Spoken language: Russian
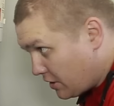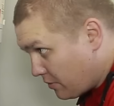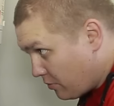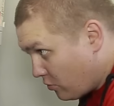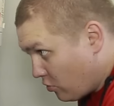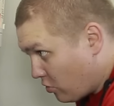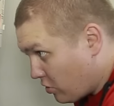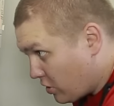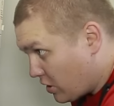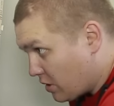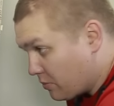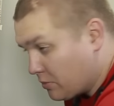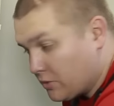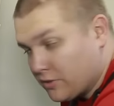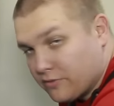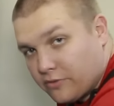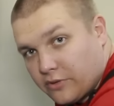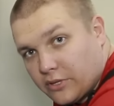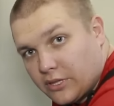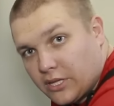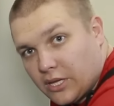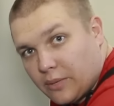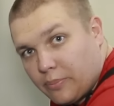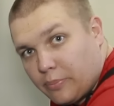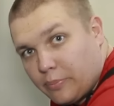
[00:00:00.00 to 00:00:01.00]
немного мы
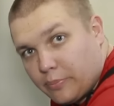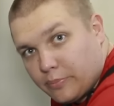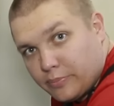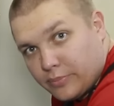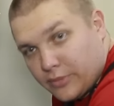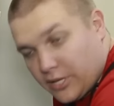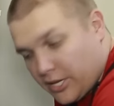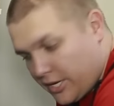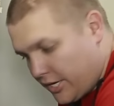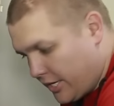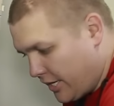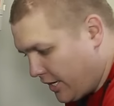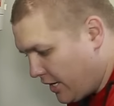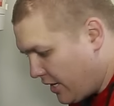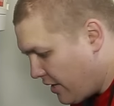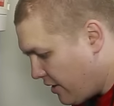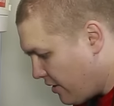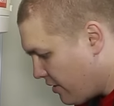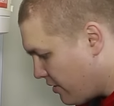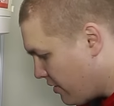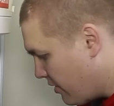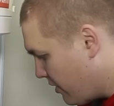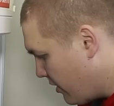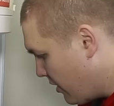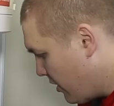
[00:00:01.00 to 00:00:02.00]
воды налили,
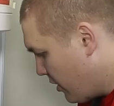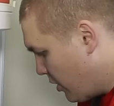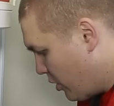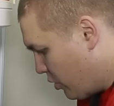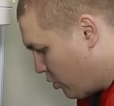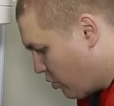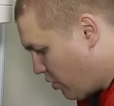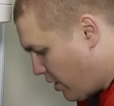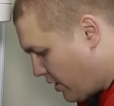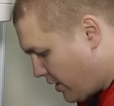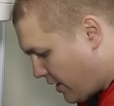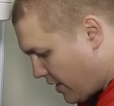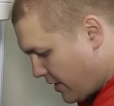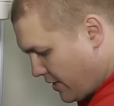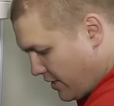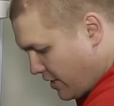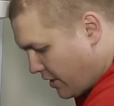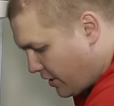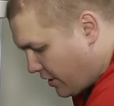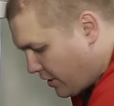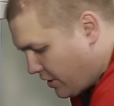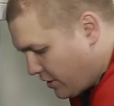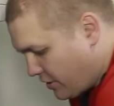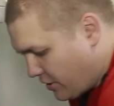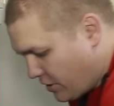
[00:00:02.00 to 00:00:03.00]
но это не
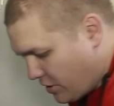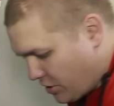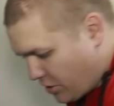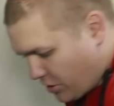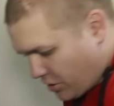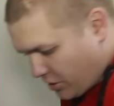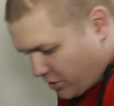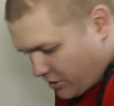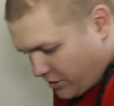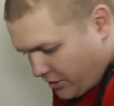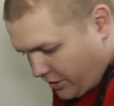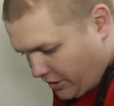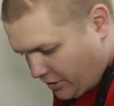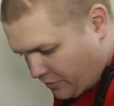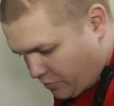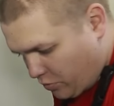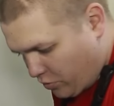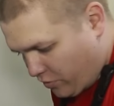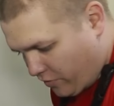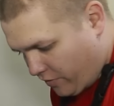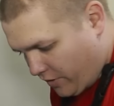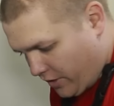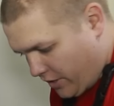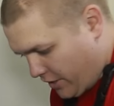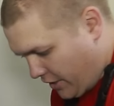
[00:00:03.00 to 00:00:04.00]
критично. Здесь
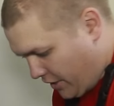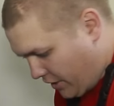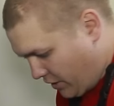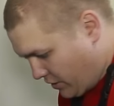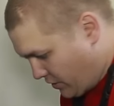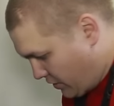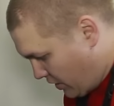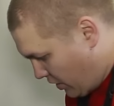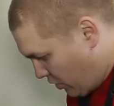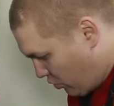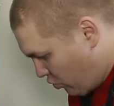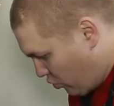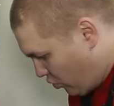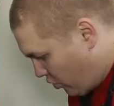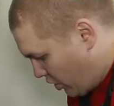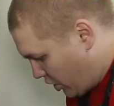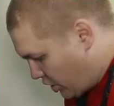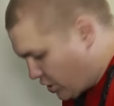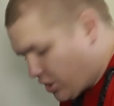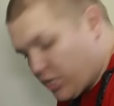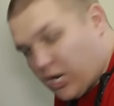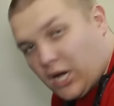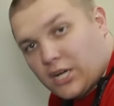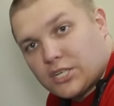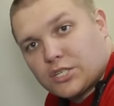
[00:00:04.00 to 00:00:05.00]
буквально, я не знаю, ну
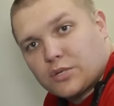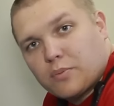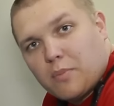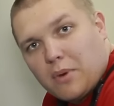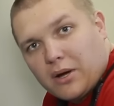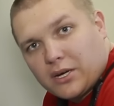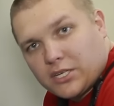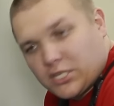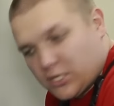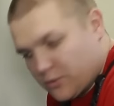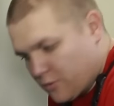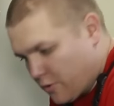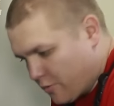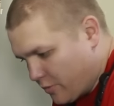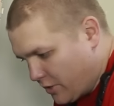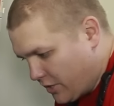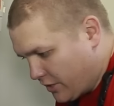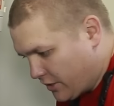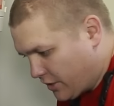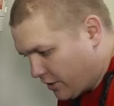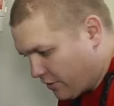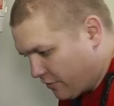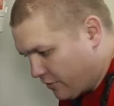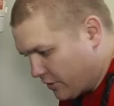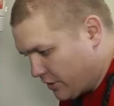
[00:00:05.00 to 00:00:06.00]
аж, аж максимум
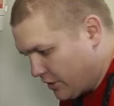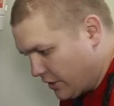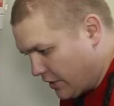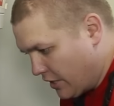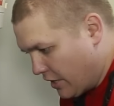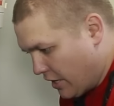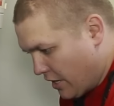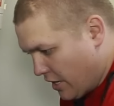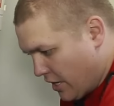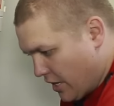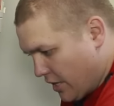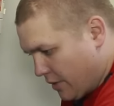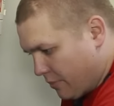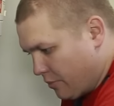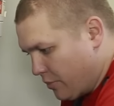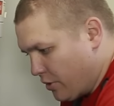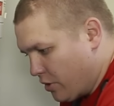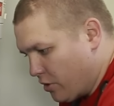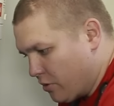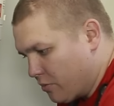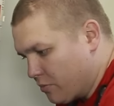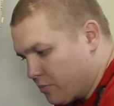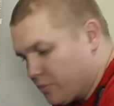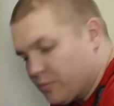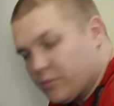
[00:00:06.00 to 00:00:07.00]
литр воды.
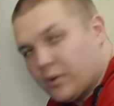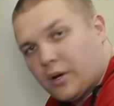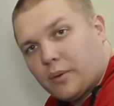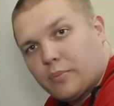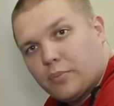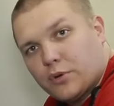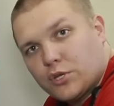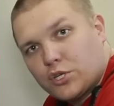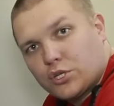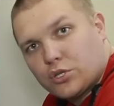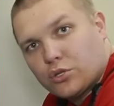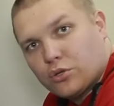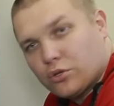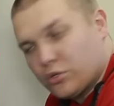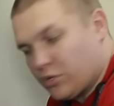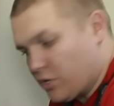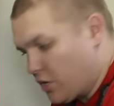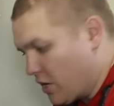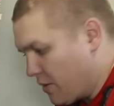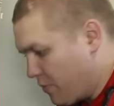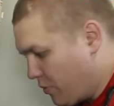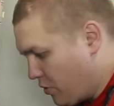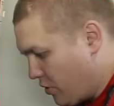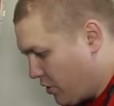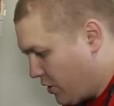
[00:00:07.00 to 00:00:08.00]
Берем обычную
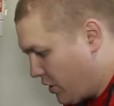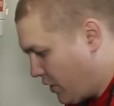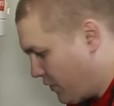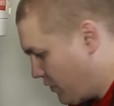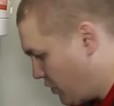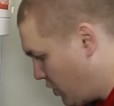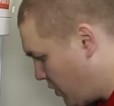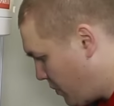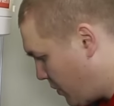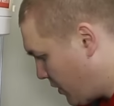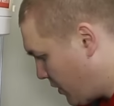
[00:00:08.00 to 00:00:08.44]
тряпку, это все